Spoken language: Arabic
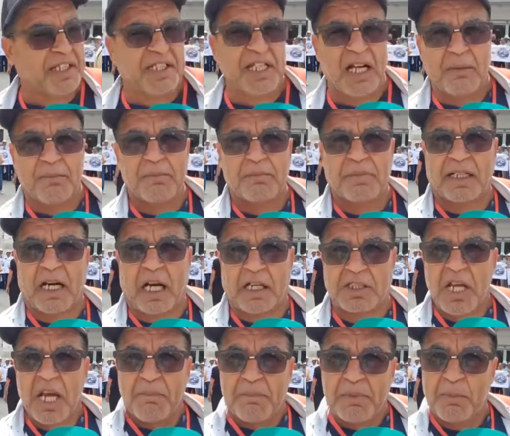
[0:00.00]
حتى لمراكش
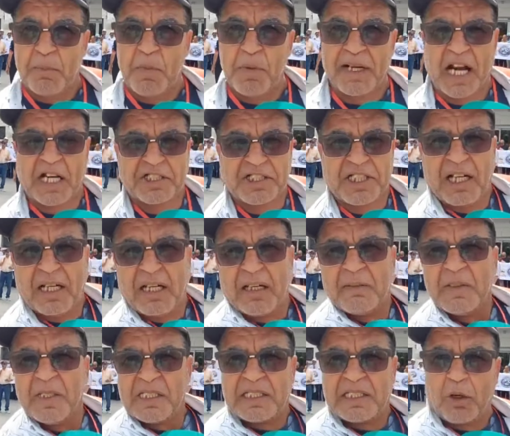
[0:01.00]
من مراكش
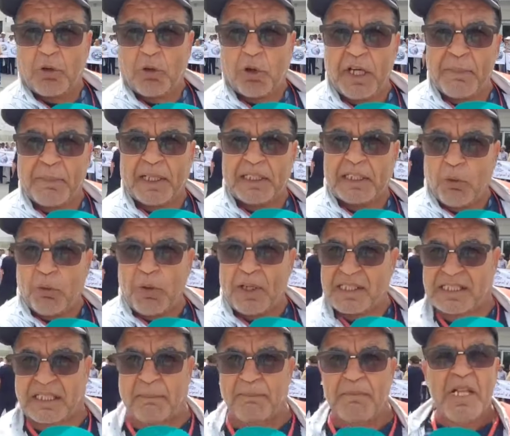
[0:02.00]
حتى الخريبكه حتى
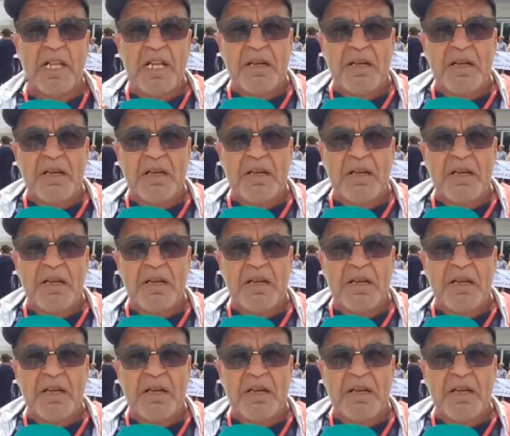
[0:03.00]
الواتزم